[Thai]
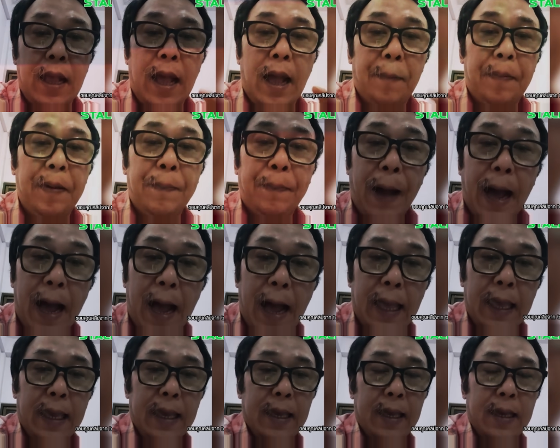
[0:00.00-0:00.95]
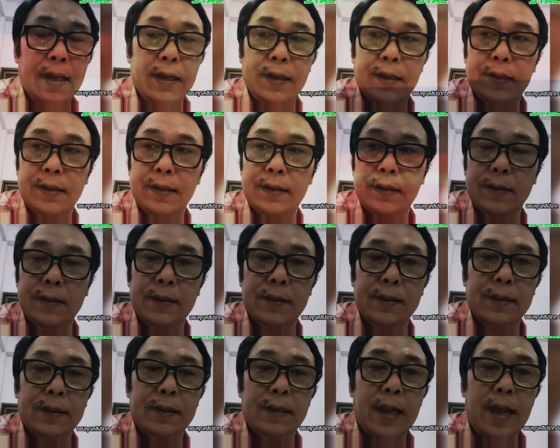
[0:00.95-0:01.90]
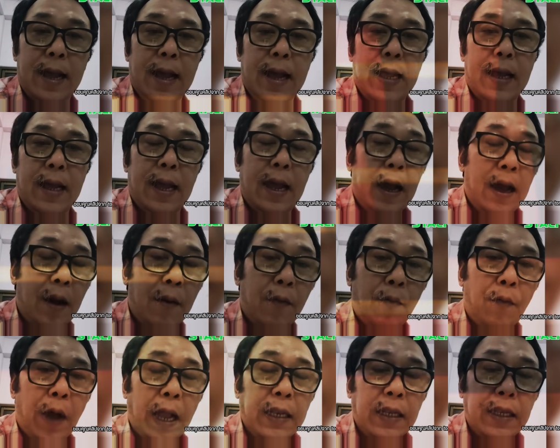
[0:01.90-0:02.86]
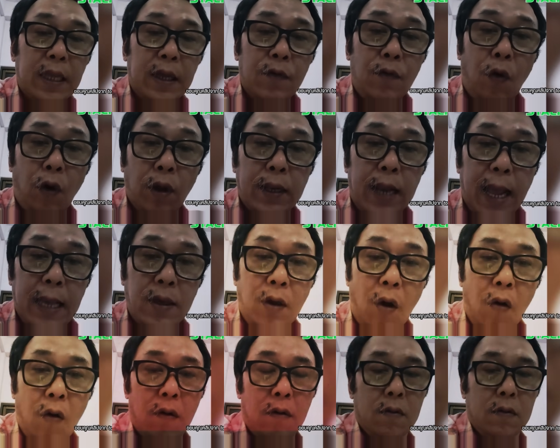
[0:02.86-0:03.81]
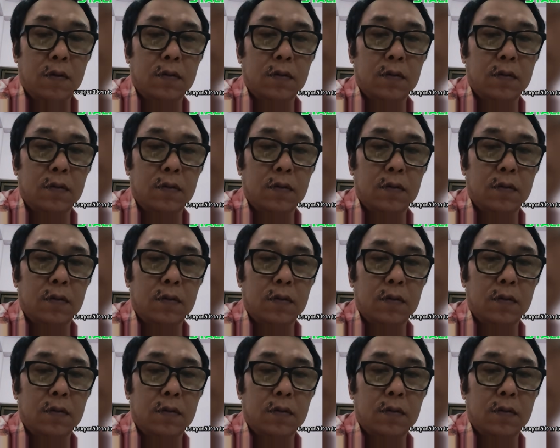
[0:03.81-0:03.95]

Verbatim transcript: อภิปราย นะวันที่โหวตนายก